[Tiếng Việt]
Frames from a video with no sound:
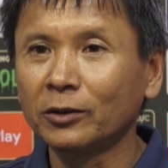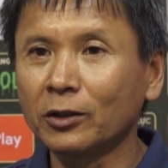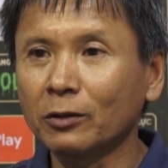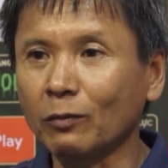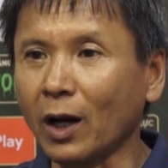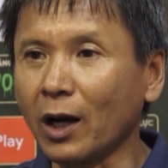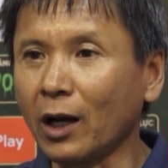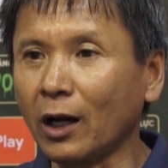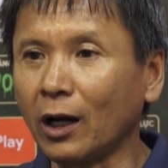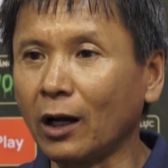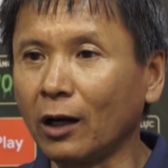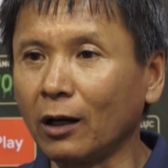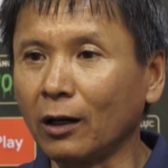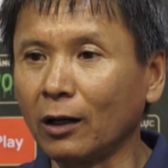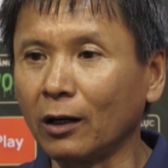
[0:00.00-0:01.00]
nhưng mà
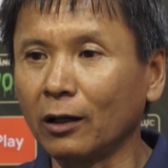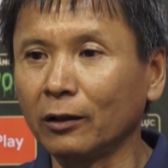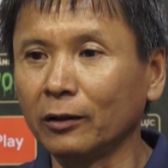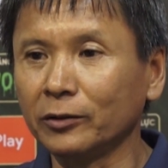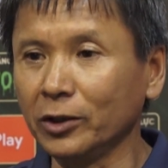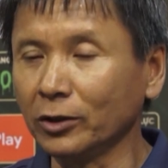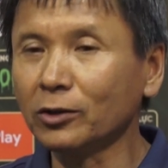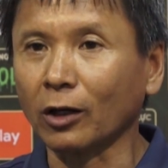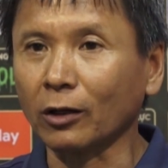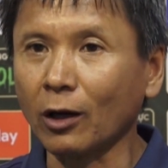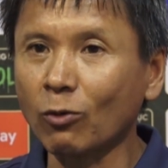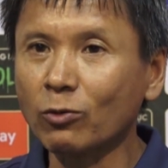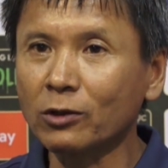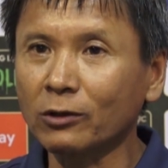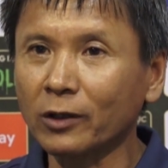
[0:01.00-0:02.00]
những trận
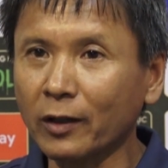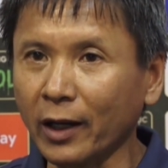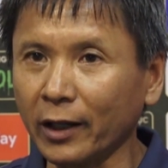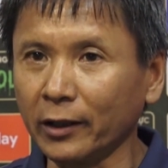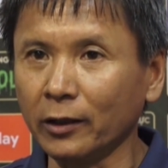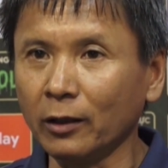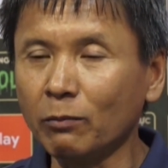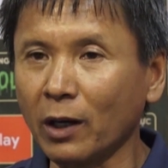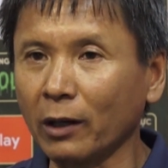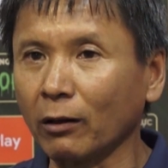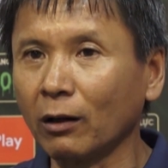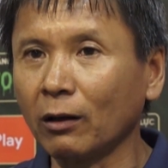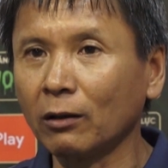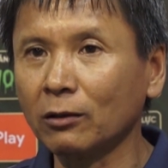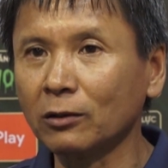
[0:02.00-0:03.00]
đấu như thế này để mà
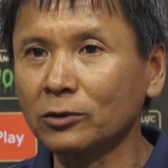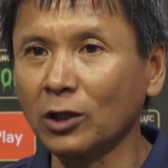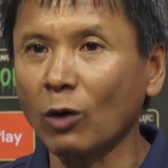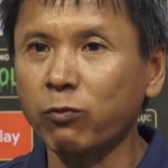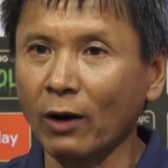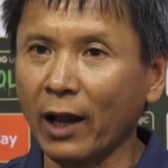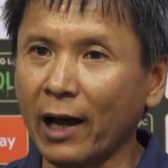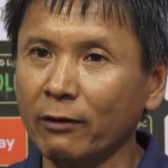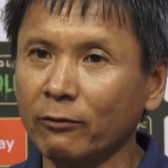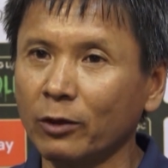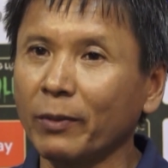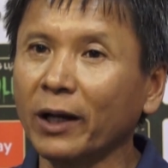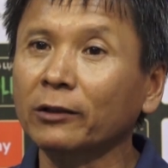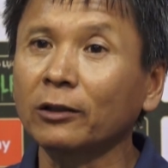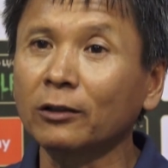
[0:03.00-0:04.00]
nó sốc lại
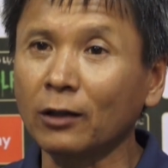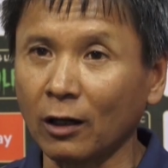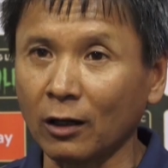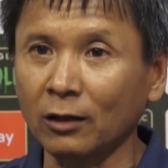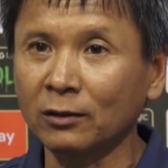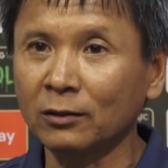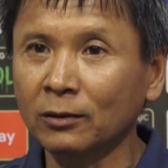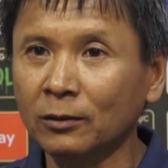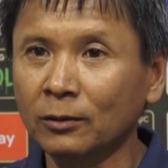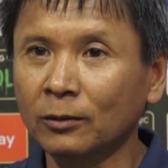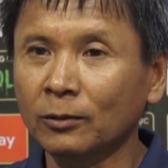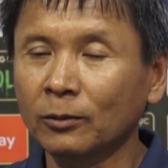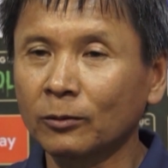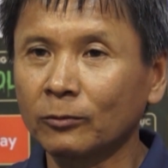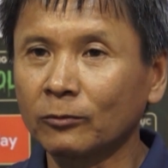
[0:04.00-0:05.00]
về mặt tinh thần
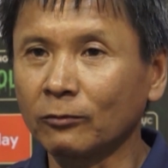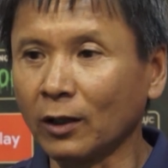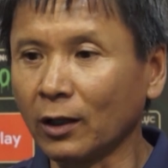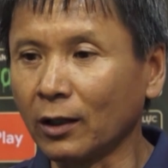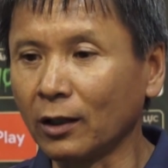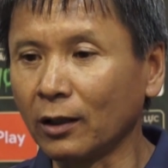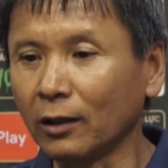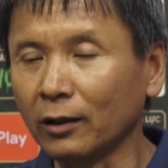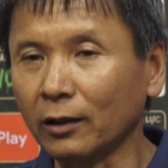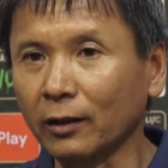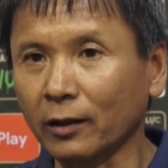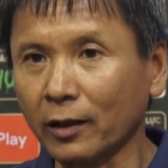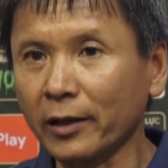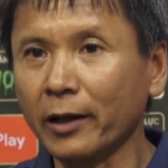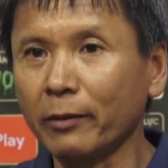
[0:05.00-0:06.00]
và
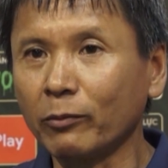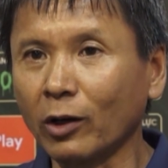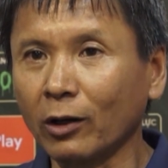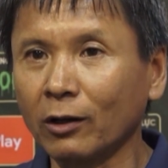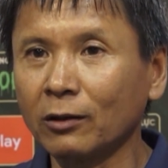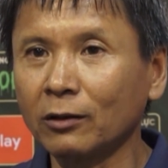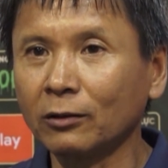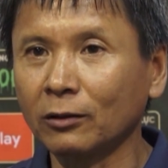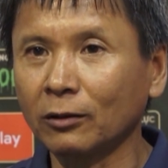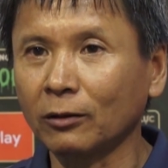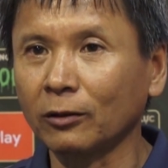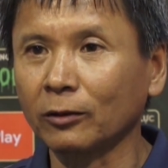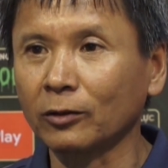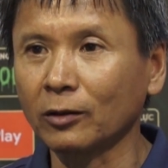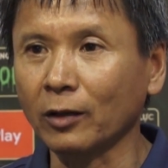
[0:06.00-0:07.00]
các em nó
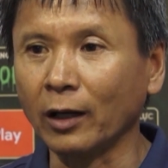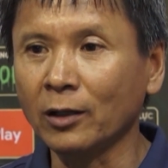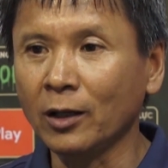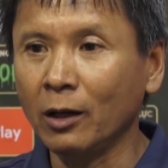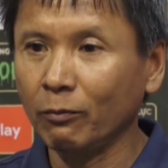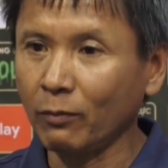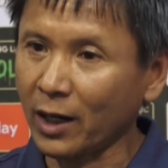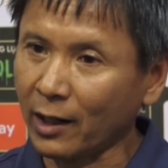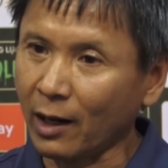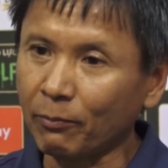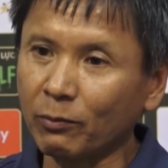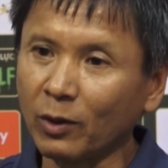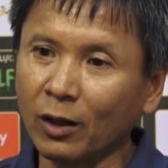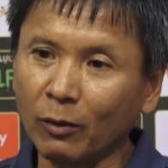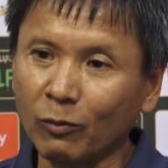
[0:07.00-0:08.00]
tức là mà gặp
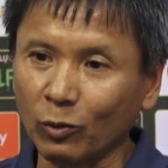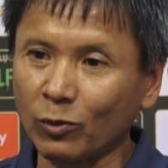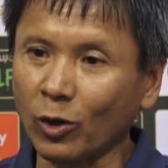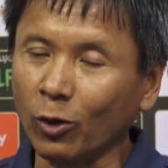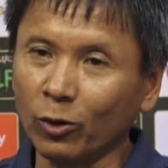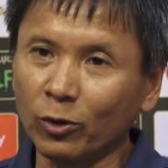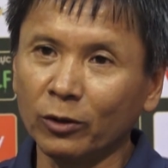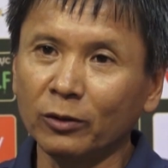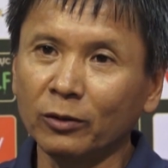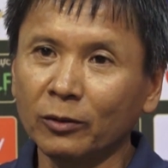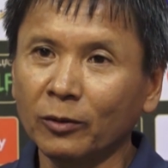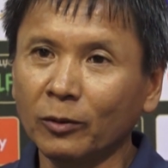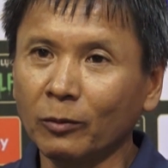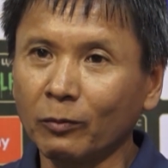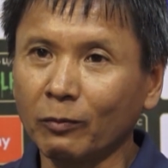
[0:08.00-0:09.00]
ờ, một đội
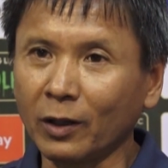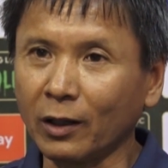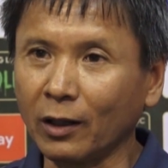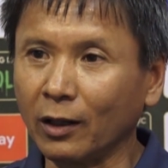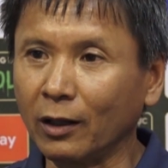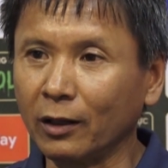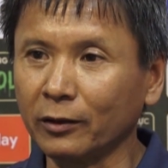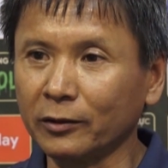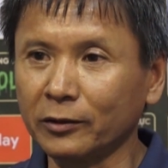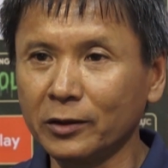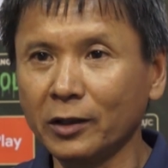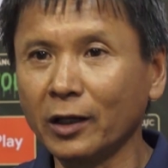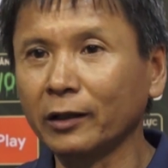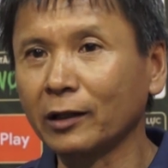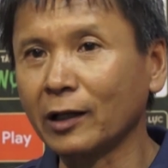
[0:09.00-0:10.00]
mà
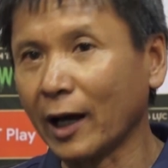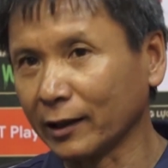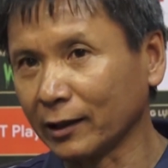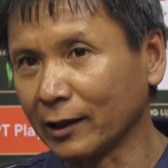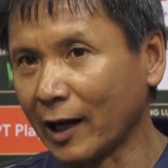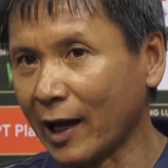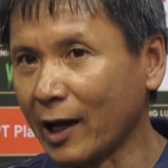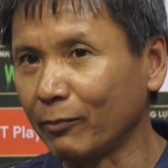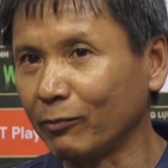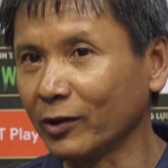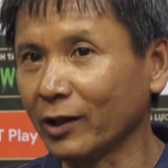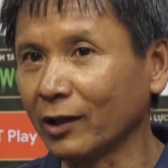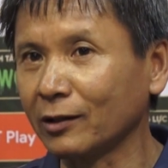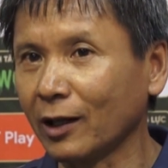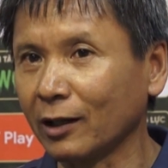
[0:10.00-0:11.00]
như anh Thành làm
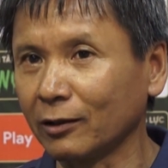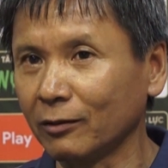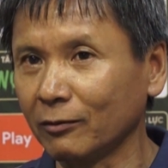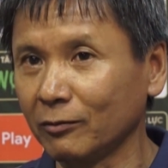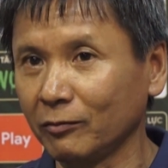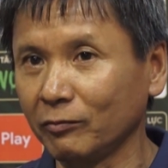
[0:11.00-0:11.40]
thì anh Thành